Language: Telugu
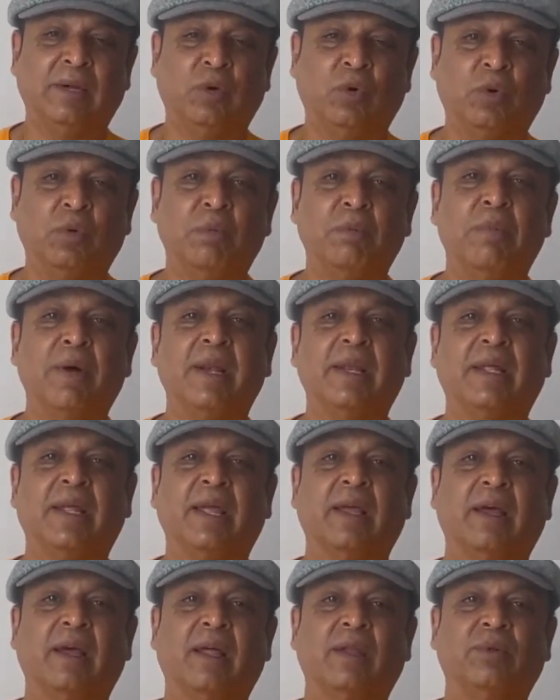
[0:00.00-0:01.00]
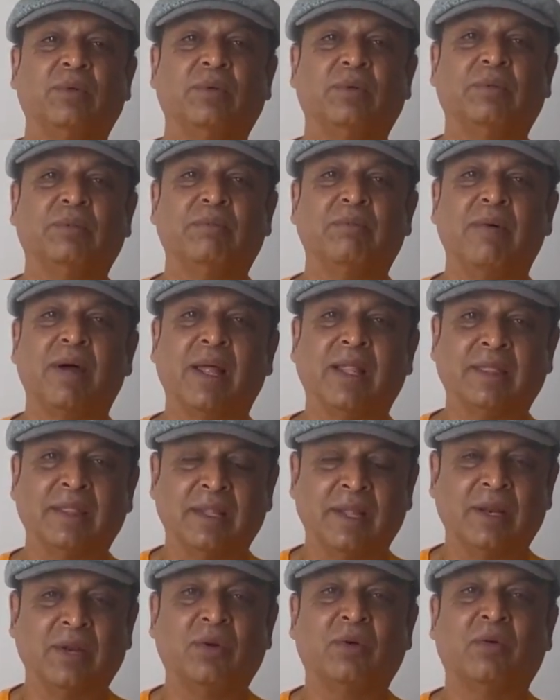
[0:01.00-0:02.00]
కుటుంబానికే కాదు మా
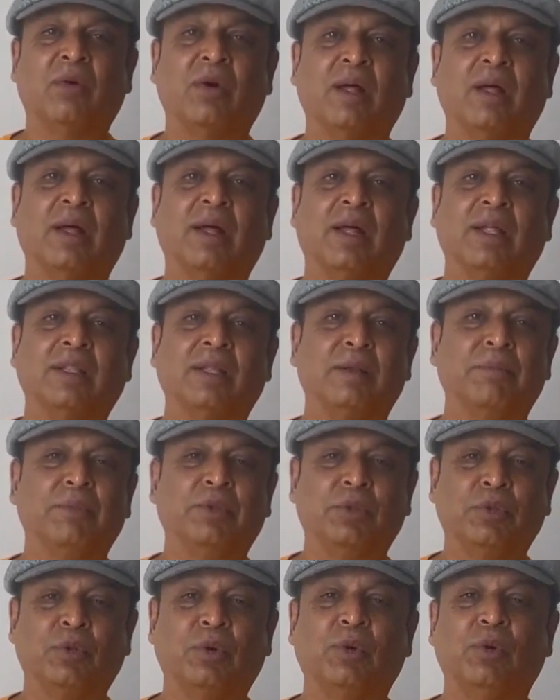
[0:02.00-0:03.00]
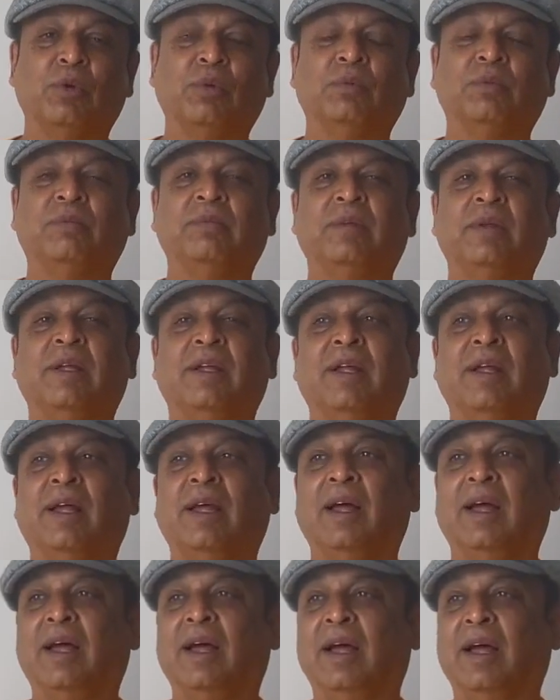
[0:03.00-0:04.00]
అందరికి కూడా అతని మిత్రులు
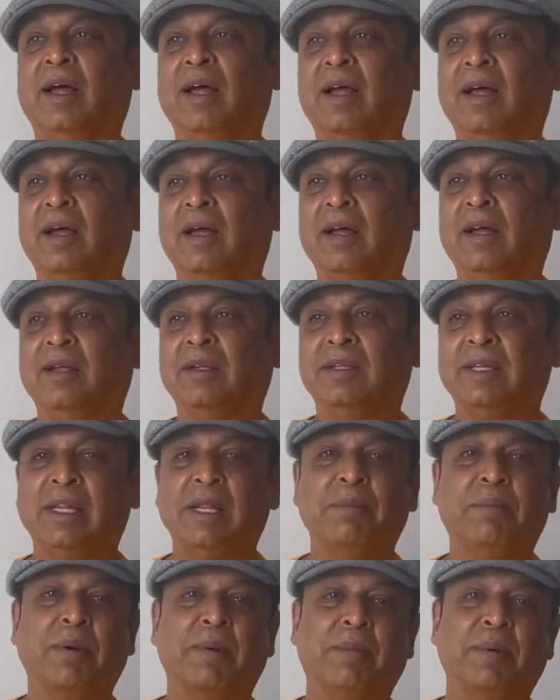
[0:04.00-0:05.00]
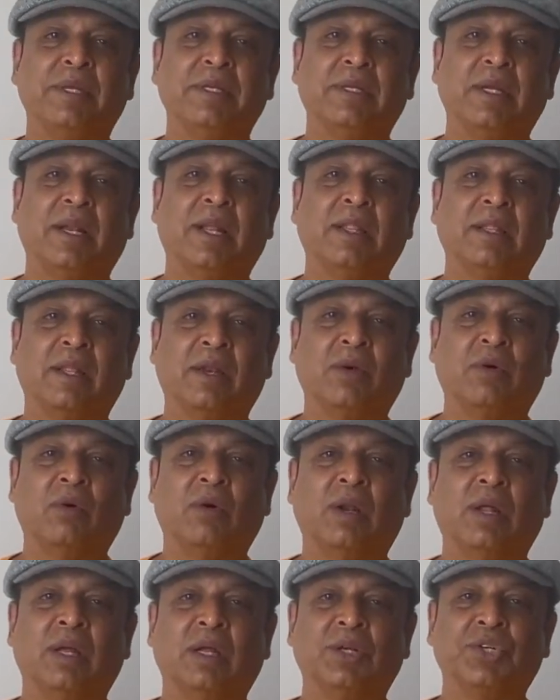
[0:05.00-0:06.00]
సినీ ప్రపంచాన్ని అందరికి
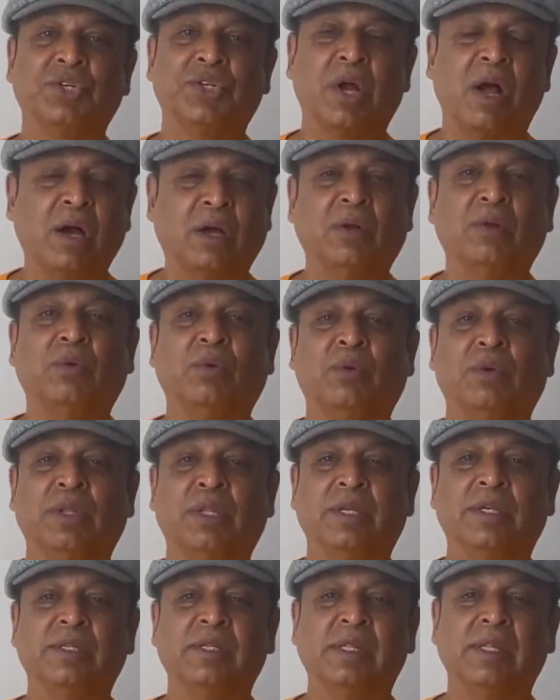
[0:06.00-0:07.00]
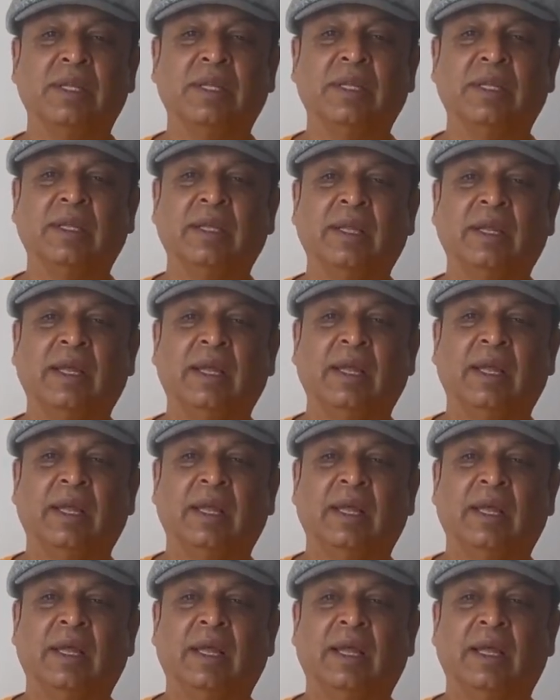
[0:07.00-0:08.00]
కూడా షాక్ను గురితీసింది
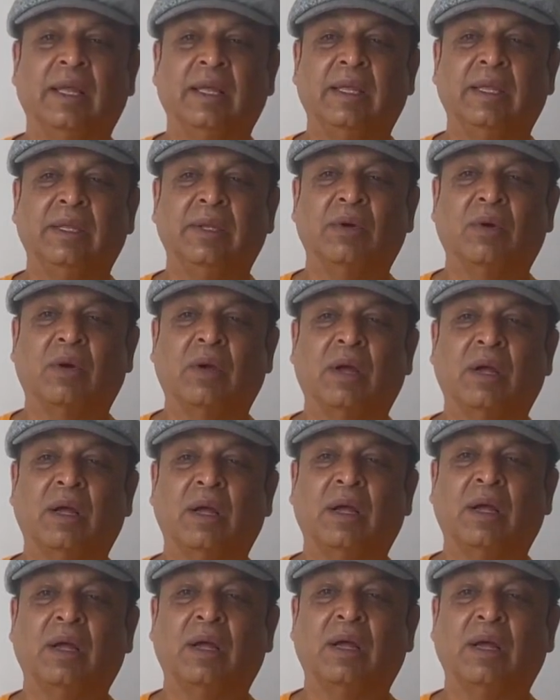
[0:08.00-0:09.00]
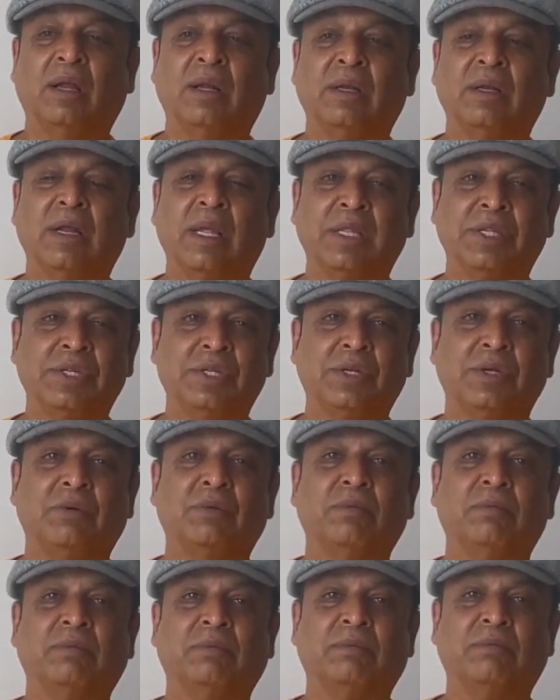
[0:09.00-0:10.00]
ఈ యొక్క నష్టం
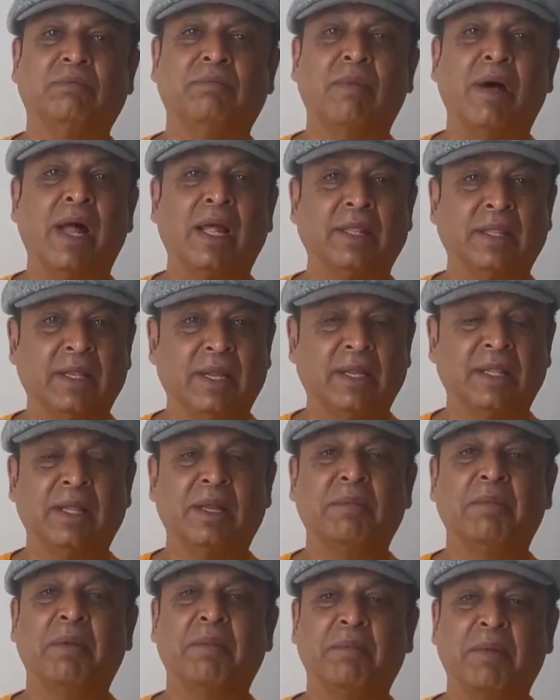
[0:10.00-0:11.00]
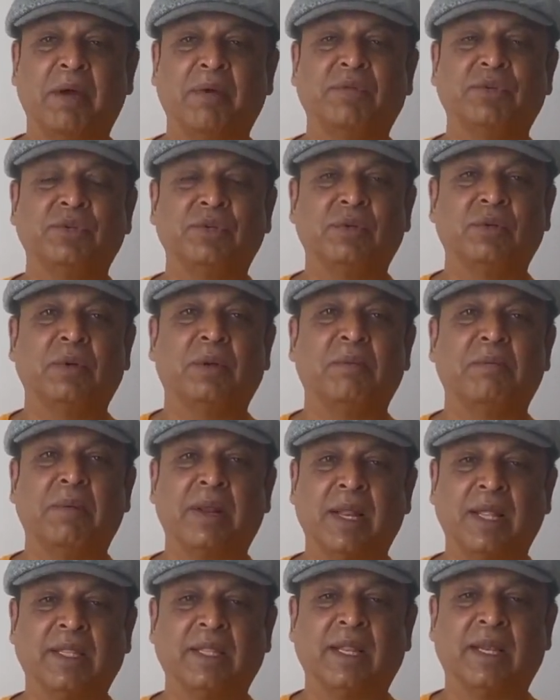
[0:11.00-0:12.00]
మా అందరిదని మేము భావిస్తున్నాం
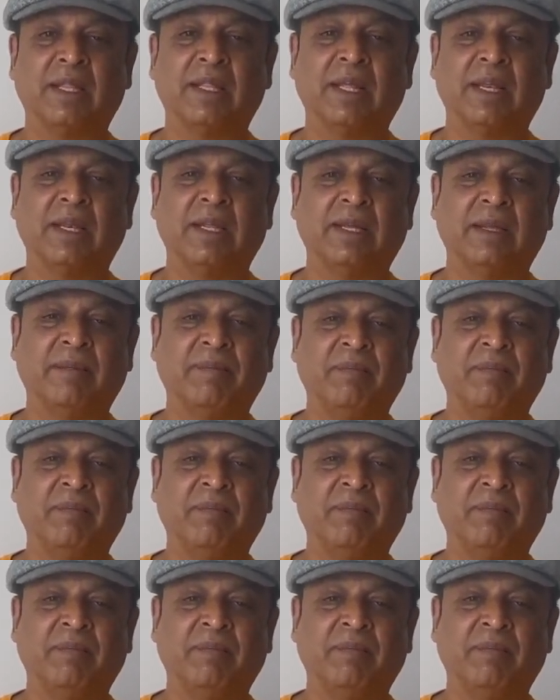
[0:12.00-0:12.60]
మనందరిదని